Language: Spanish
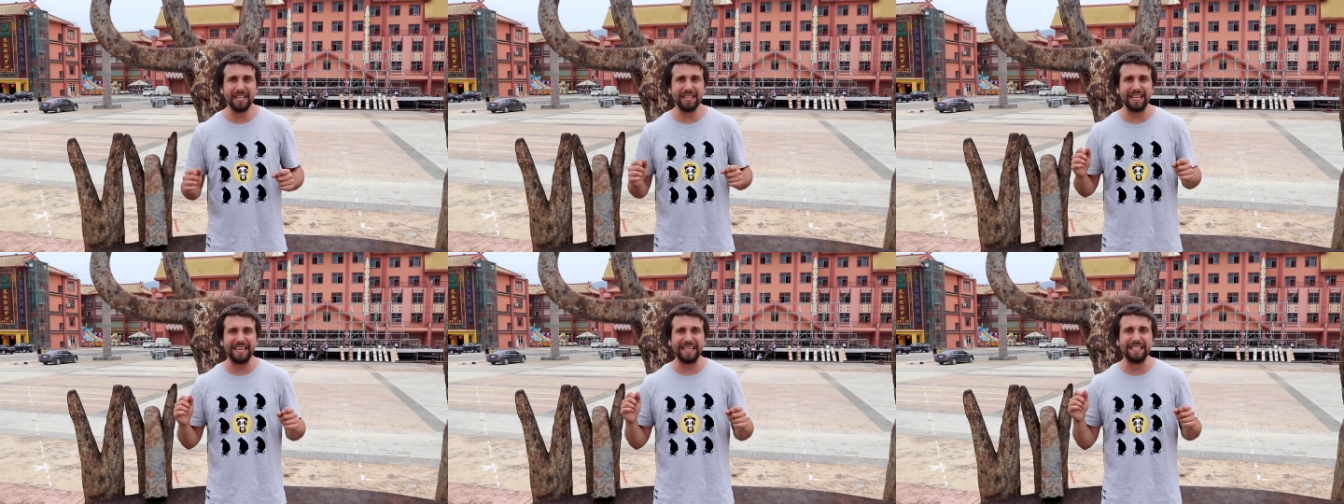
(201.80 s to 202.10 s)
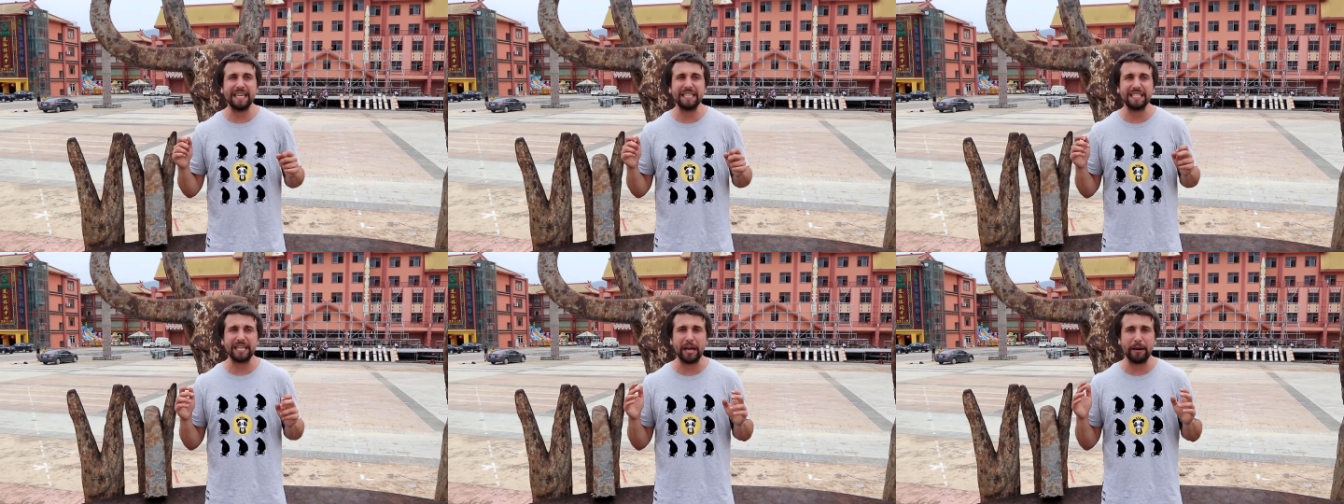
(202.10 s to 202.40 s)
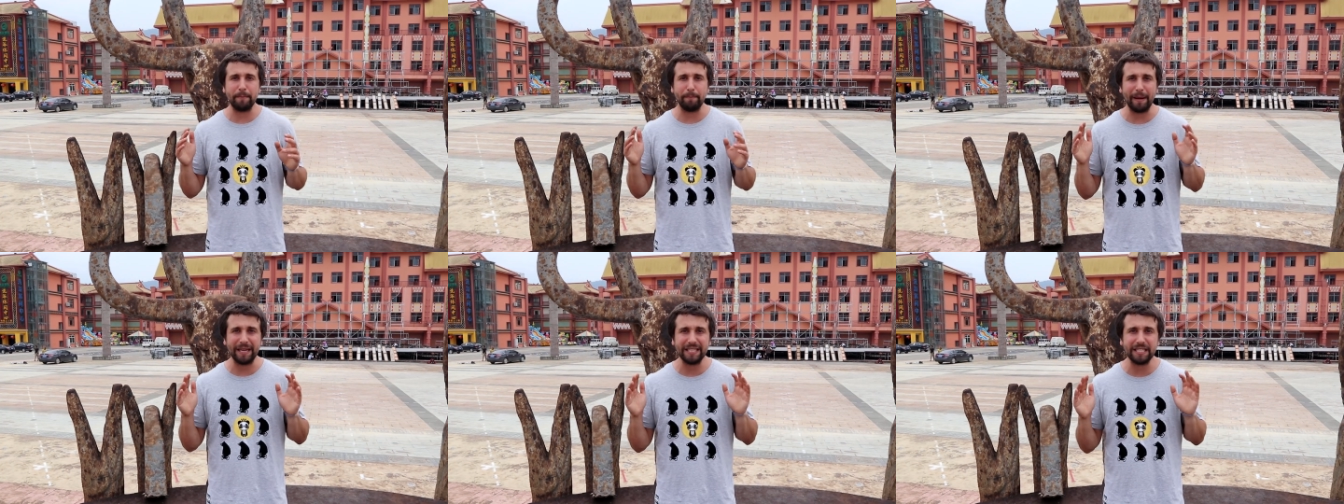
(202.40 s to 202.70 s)
te interesa
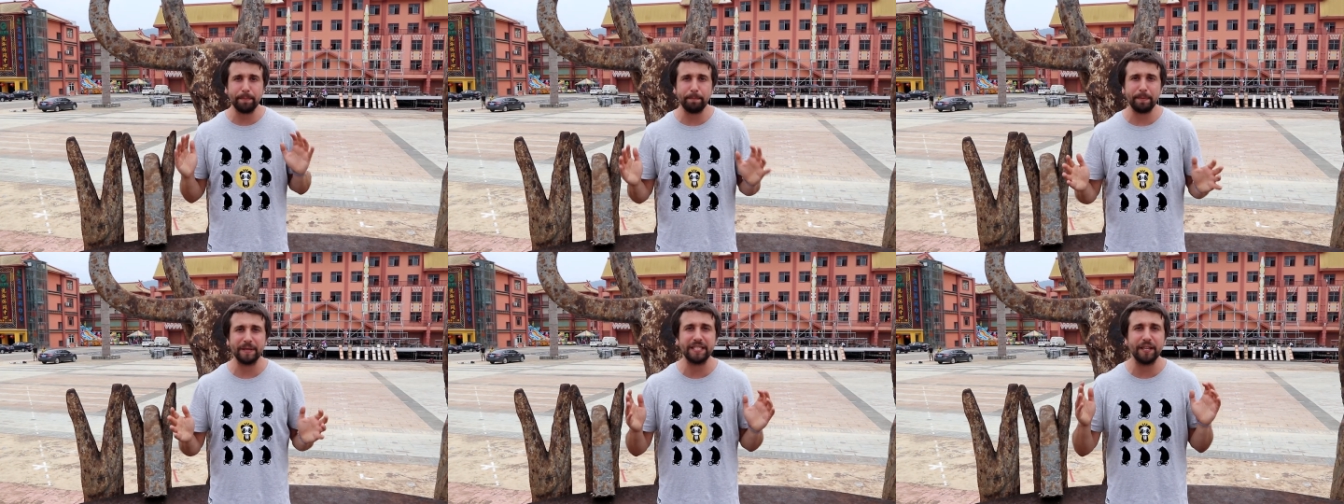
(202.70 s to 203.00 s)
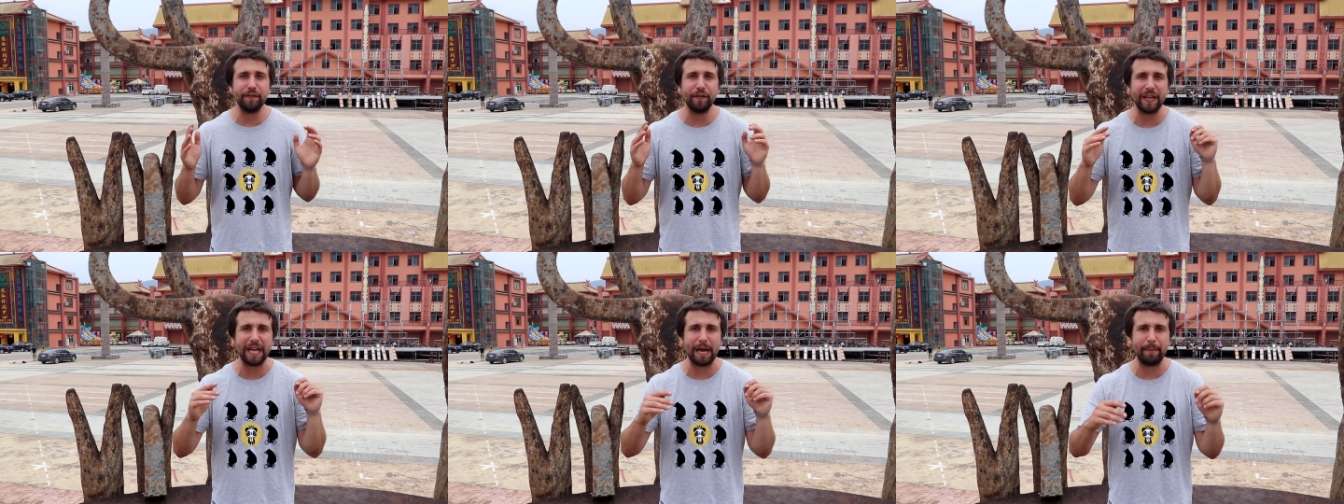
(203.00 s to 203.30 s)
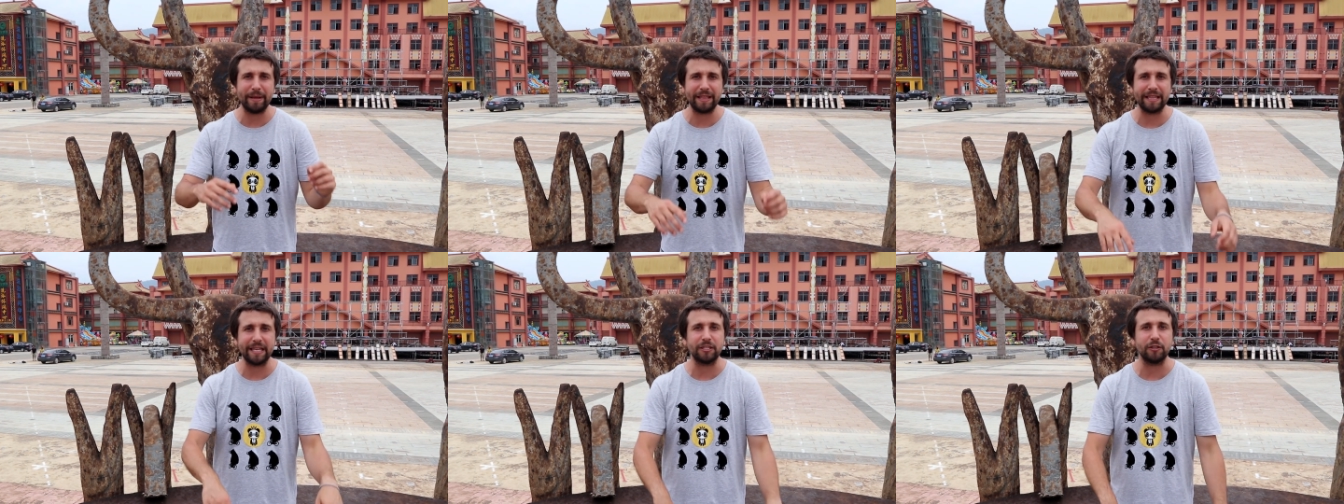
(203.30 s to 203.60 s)
saber más
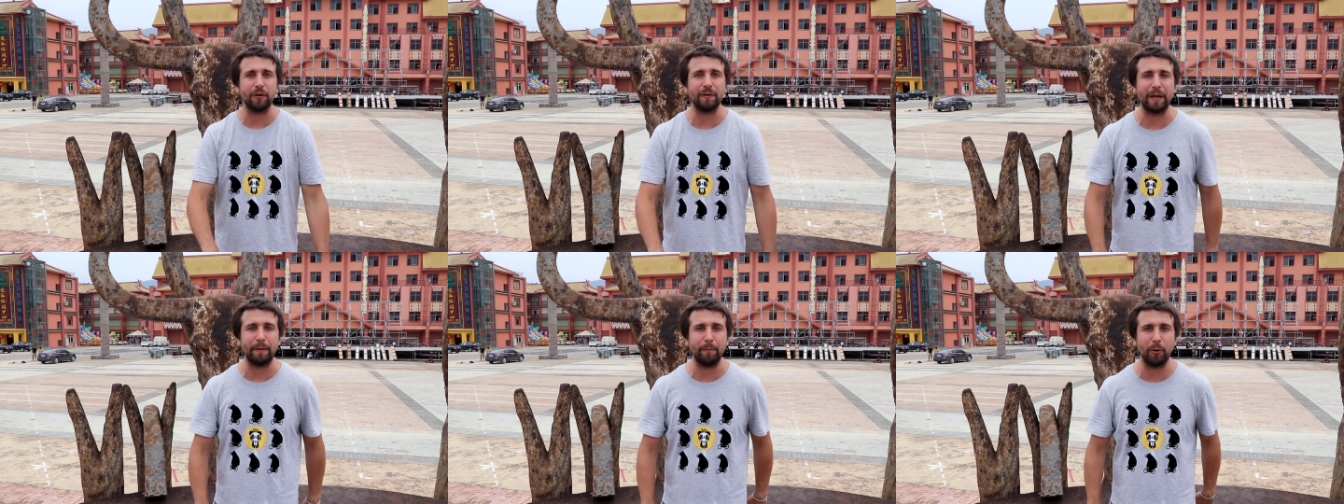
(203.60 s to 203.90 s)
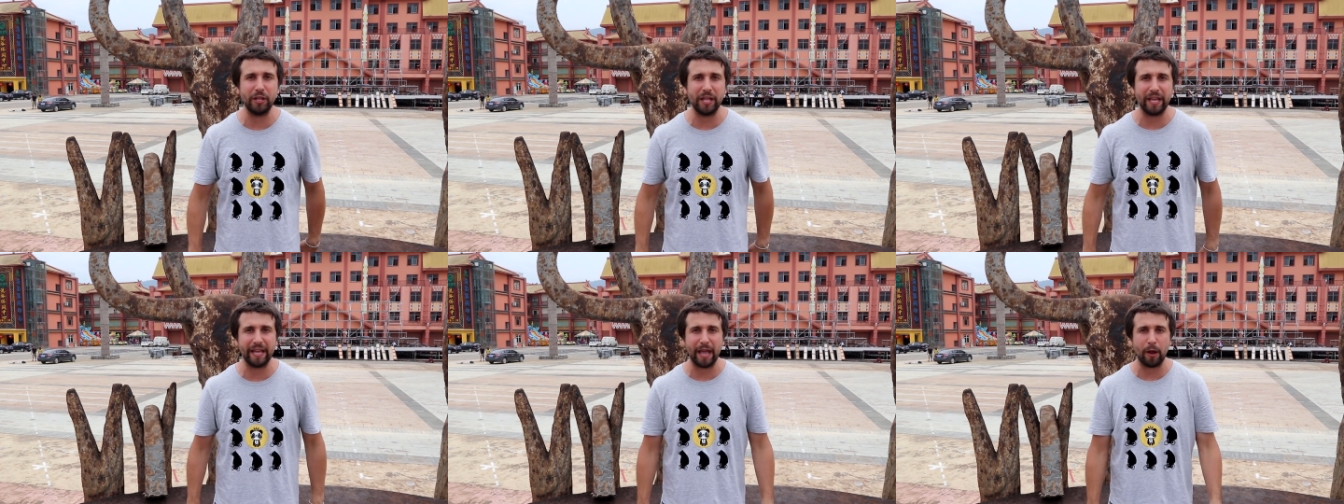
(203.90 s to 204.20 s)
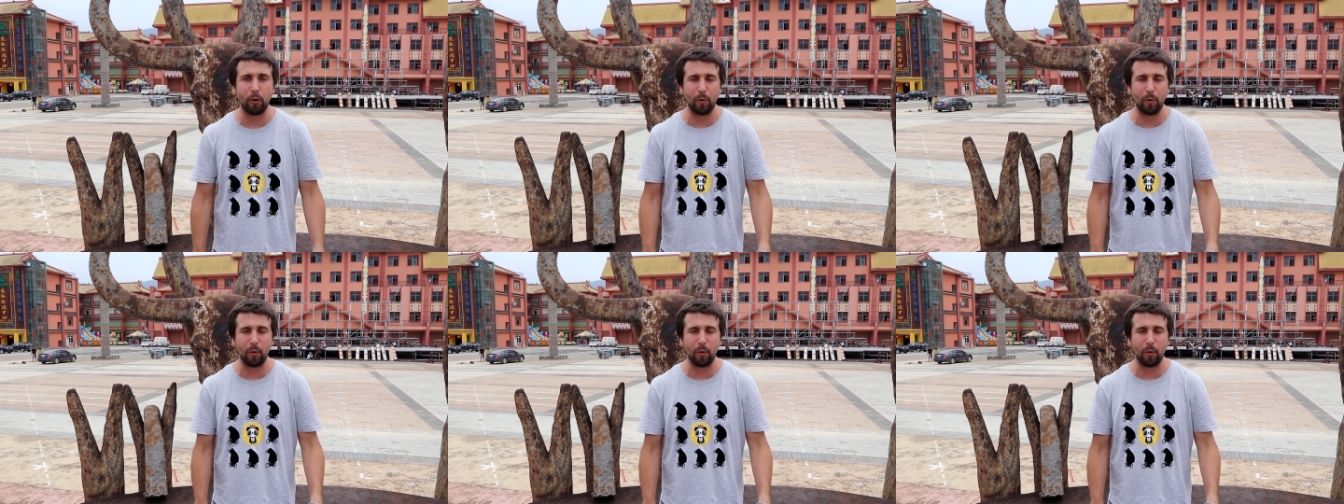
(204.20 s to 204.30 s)
específicamente sobre Money